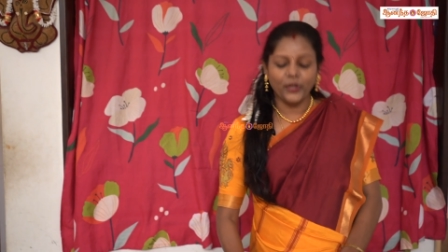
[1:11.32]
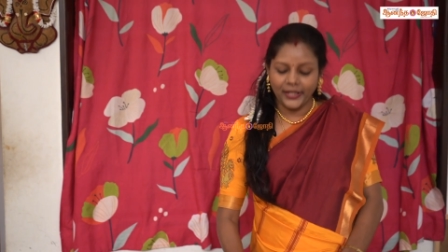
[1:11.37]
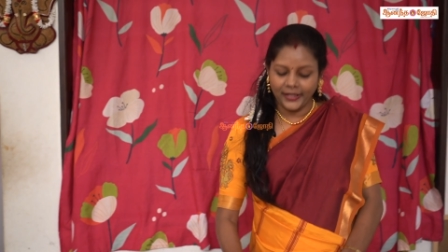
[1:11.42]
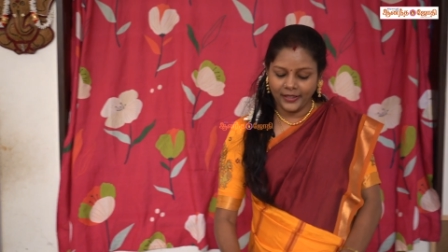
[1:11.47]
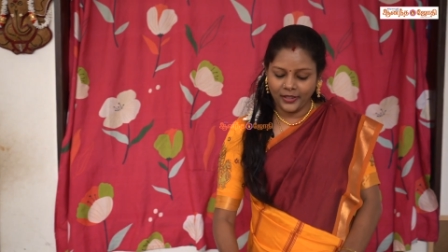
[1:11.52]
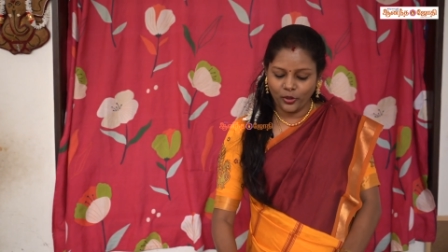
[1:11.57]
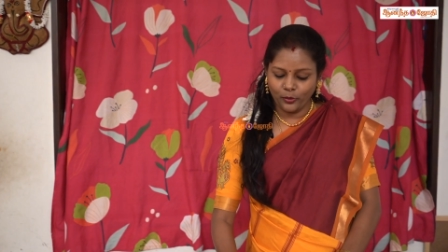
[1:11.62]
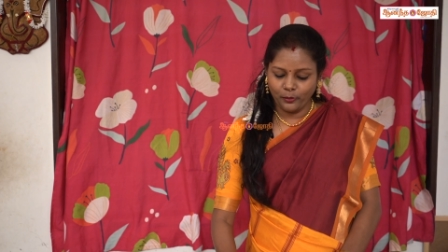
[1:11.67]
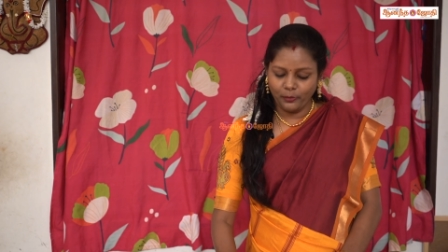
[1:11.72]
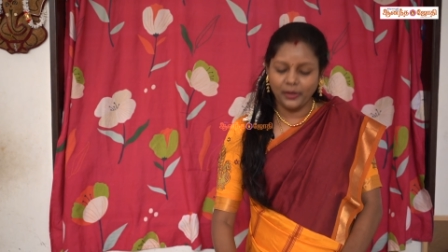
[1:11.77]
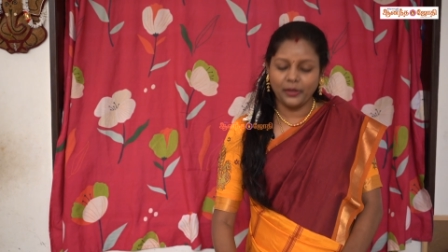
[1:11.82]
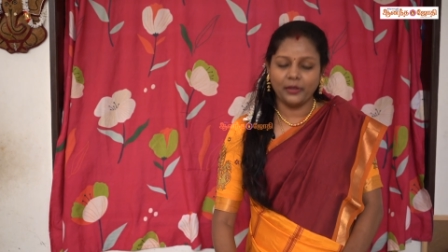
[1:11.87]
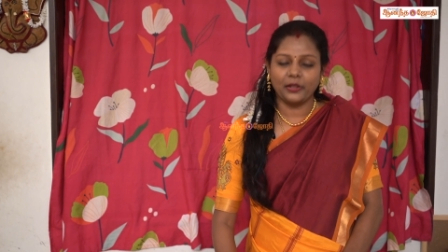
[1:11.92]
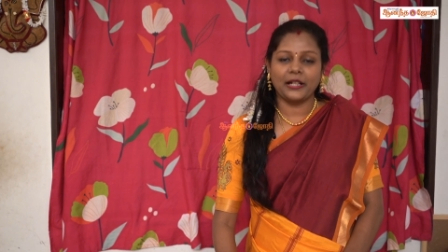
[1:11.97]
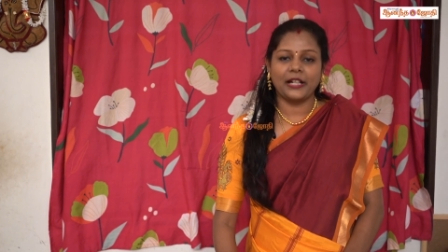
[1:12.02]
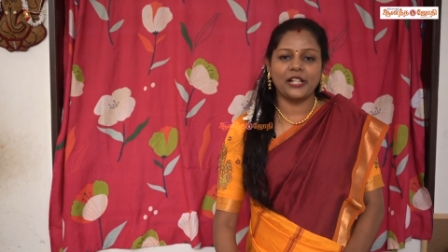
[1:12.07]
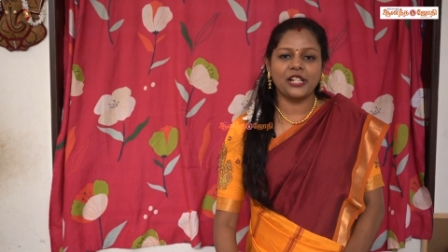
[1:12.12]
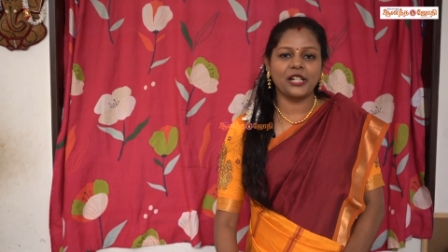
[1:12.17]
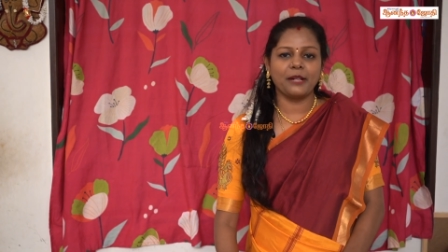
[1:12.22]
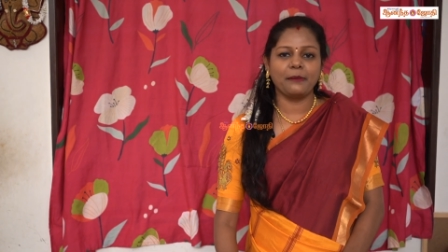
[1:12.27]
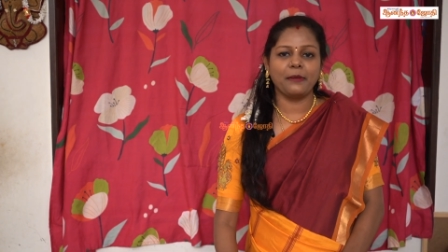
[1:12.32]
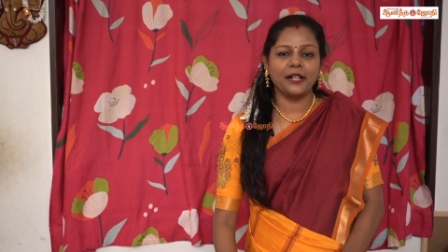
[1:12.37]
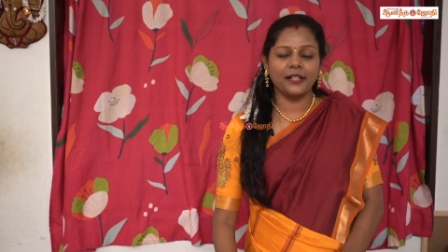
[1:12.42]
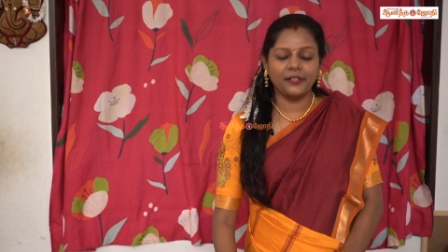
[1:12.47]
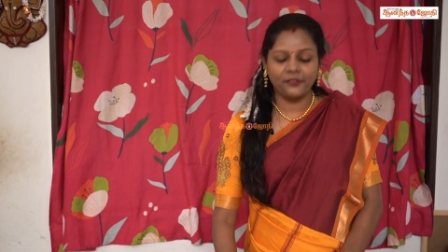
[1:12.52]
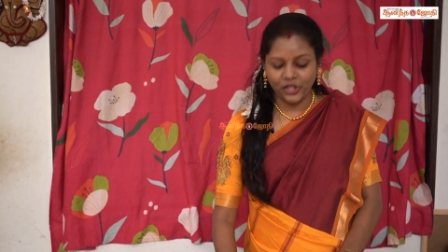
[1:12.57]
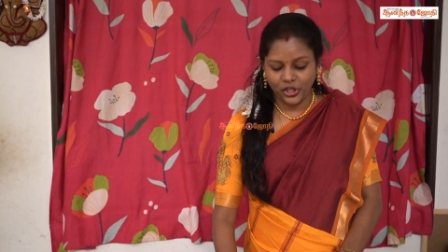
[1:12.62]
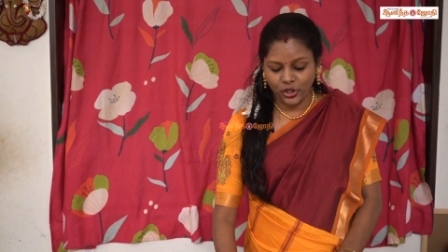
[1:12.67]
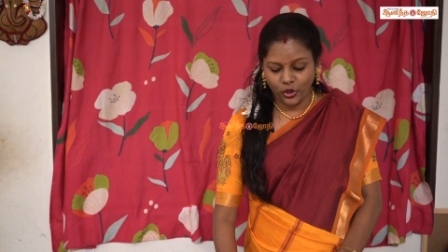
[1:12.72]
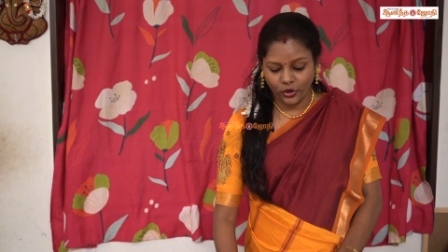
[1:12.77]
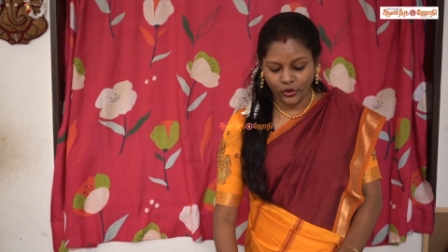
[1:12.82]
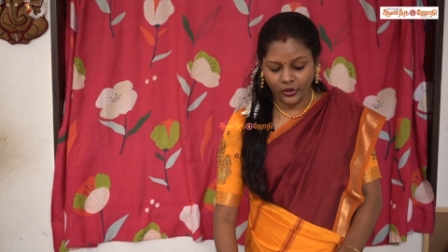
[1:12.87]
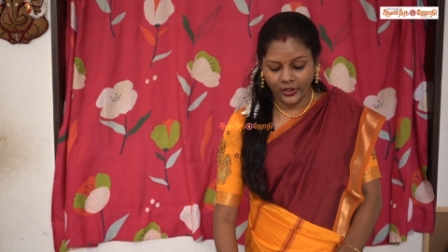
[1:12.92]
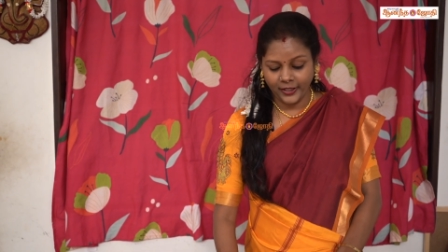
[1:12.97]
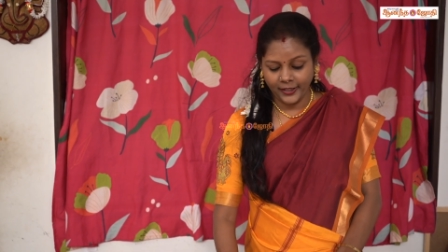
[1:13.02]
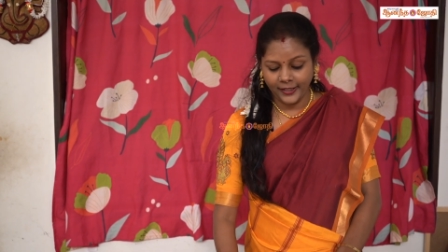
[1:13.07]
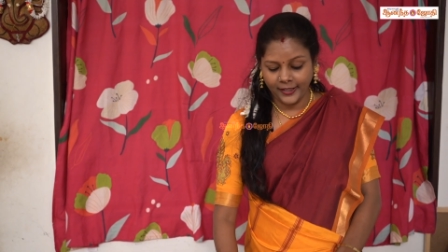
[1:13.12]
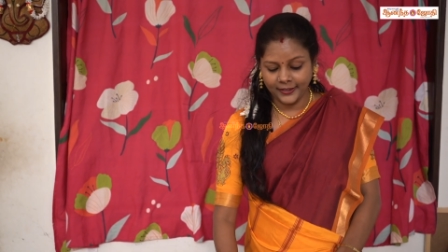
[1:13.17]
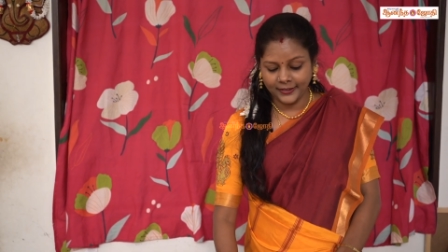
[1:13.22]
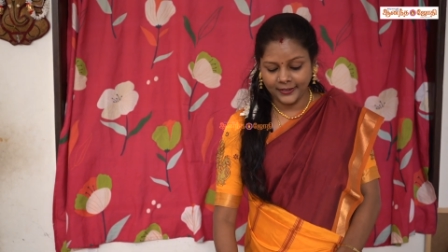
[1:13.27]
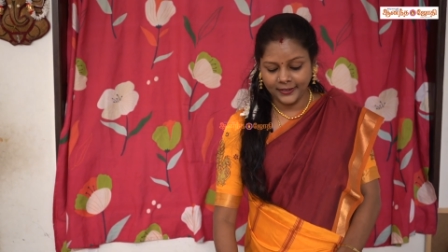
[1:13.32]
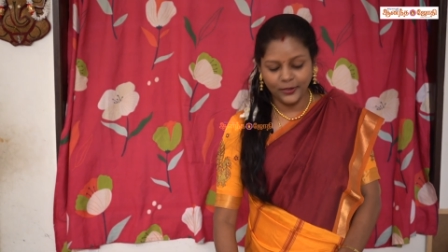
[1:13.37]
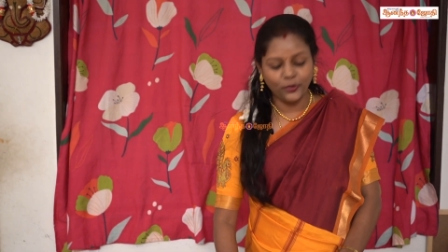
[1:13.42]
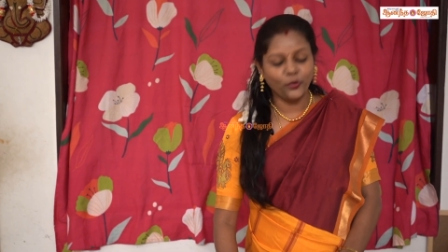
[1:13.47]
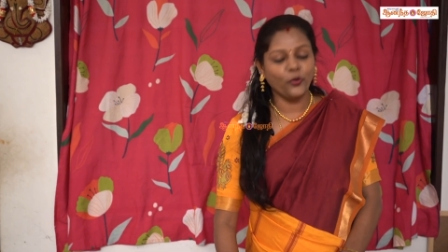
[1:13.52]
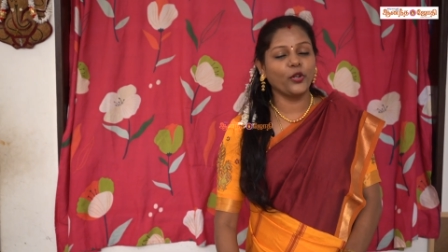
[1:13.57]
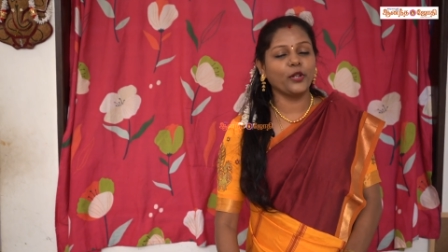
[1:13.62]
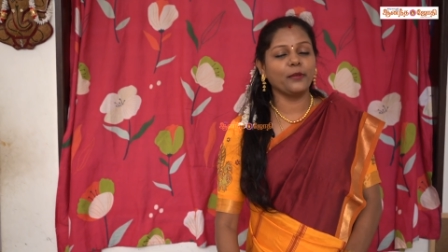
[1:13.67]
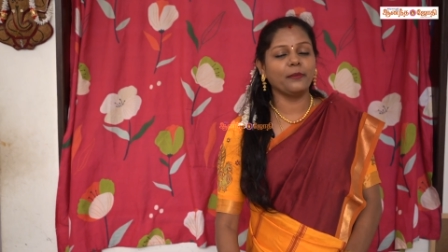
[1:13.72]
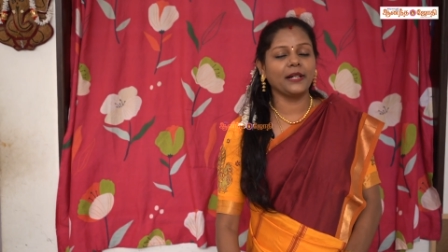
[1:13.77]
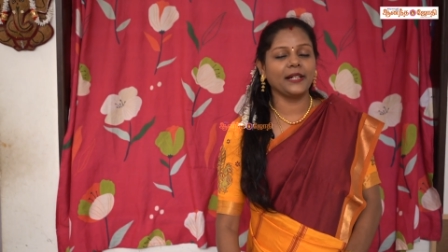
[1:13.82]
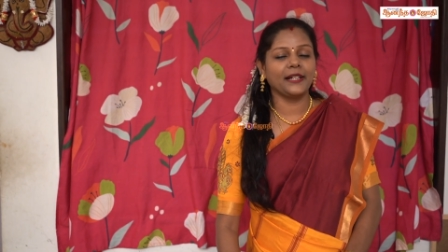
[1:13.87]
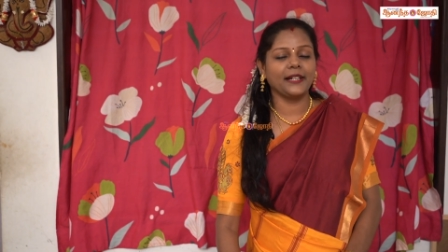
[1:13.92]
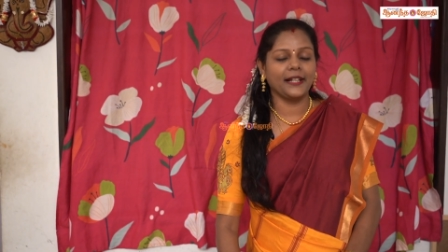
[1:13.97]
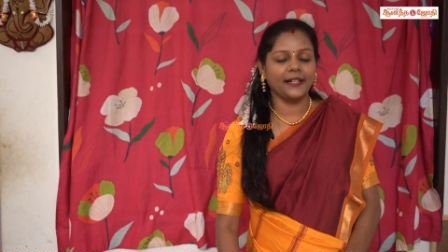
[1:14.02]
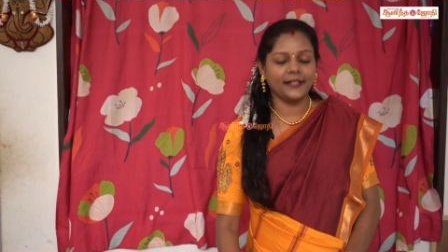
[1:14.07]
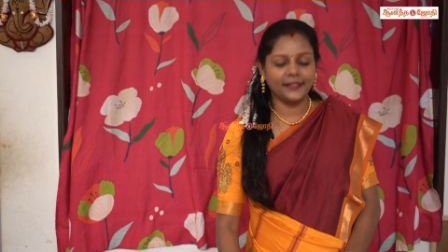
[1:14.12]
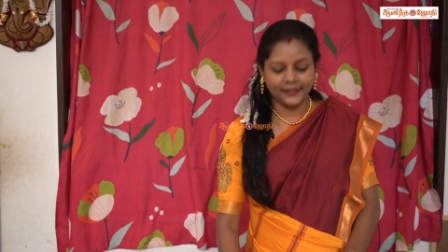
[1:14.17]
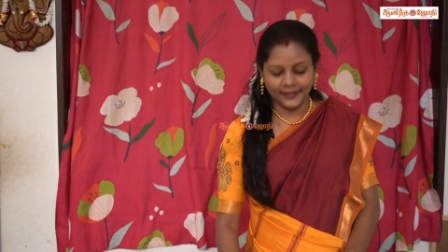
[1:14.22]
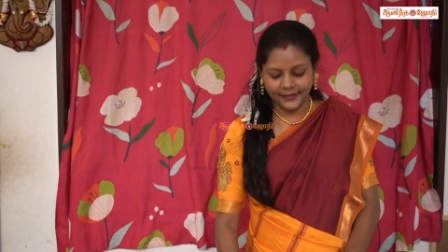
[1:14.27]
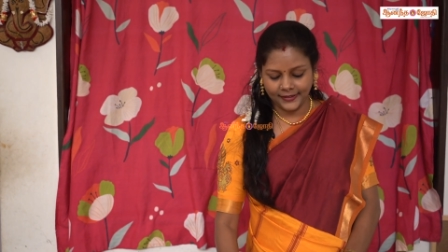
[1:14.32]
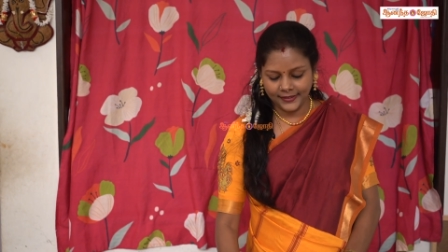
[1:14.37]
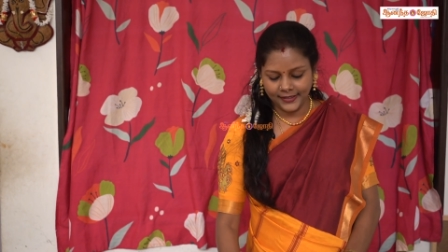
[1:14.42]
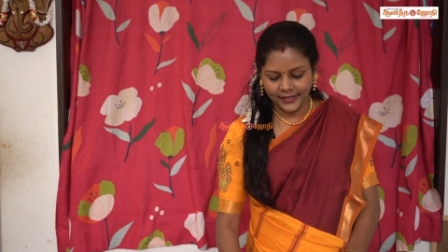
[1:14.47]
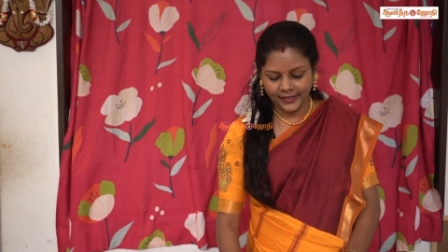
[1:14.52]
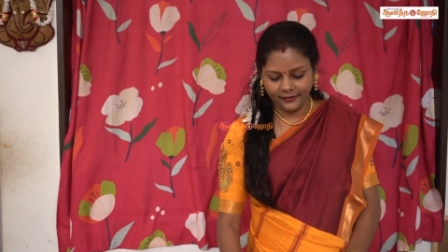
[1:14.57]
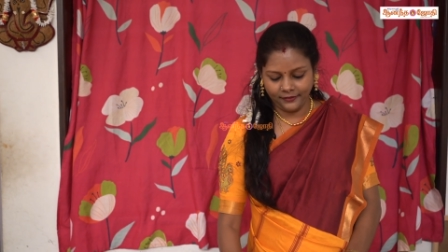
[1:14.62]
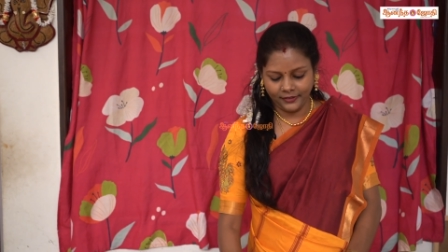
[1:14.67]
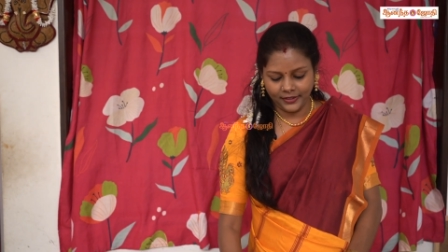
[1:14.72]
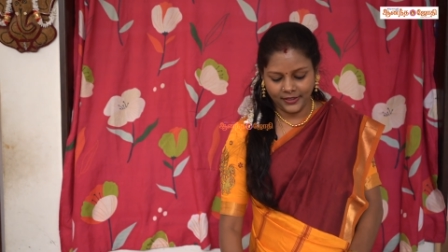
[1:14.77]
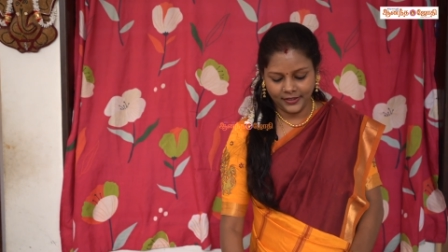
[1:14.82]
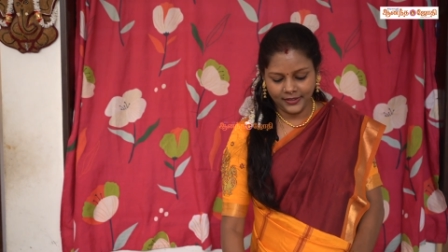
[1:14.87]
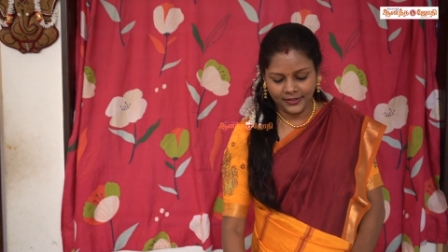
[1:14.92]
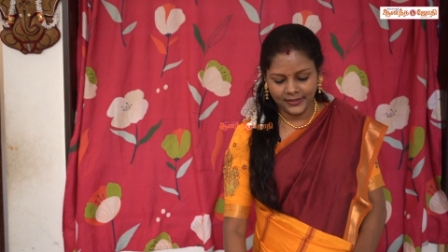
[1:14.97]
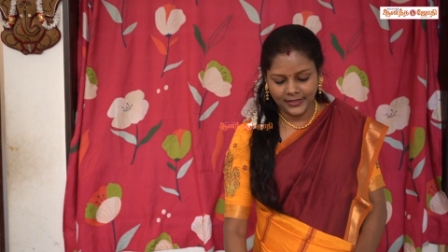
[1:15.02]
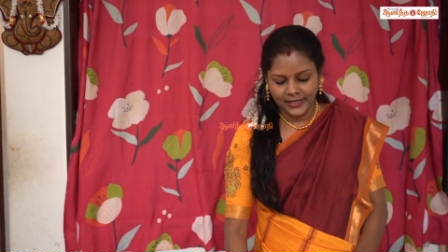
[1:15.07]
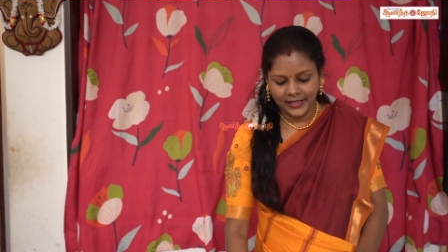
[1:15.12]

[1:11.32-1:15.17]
இல்லைங்க ரொம்ப கஷ்டமான விஷயம் ஒன்றும் கிடையாது ஒரு மணி நேரத்துக்கு நீங்கள் வந்து